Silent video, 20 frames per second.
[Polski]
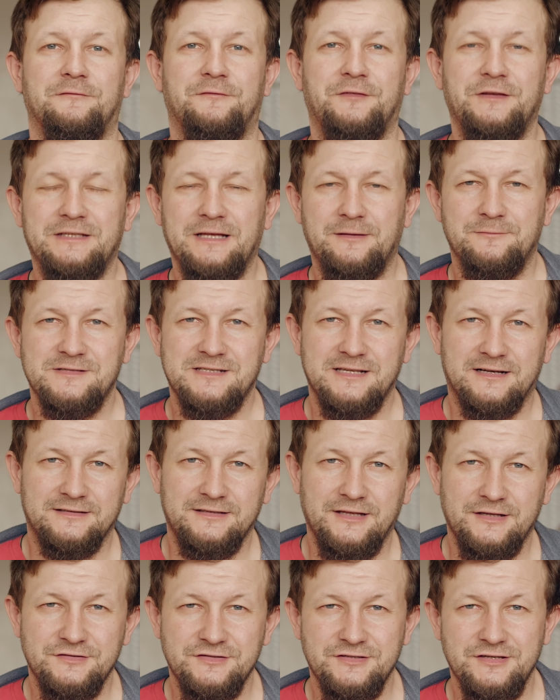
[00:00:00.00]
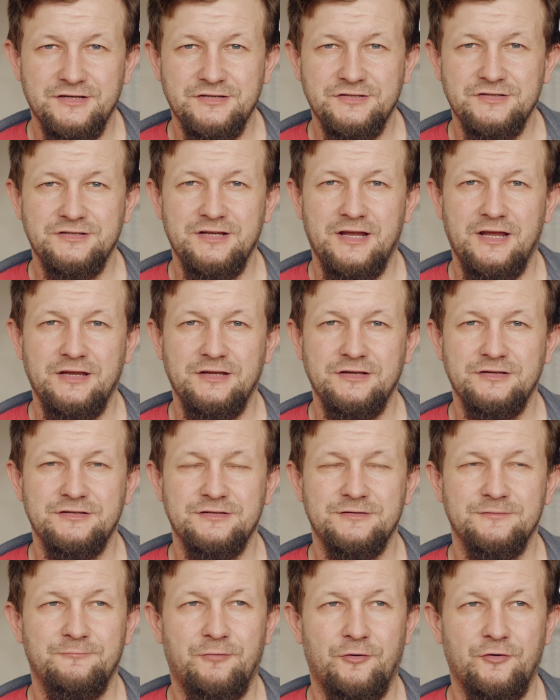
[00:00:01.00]
Witam serdecznie,
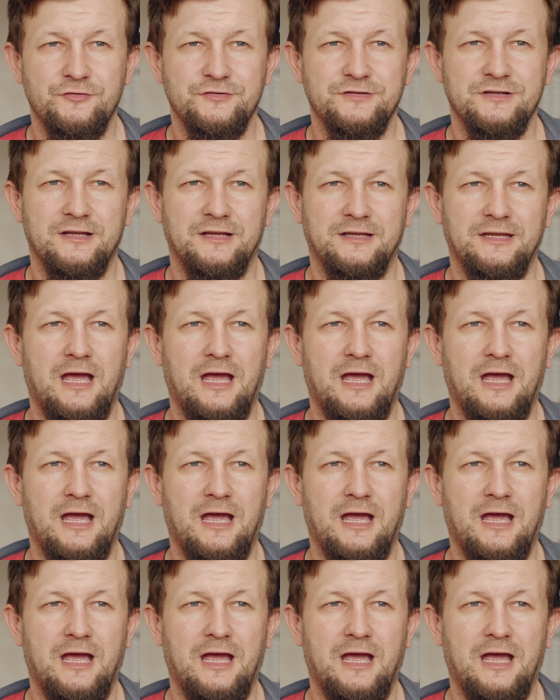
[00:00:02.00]
szczęść Boże.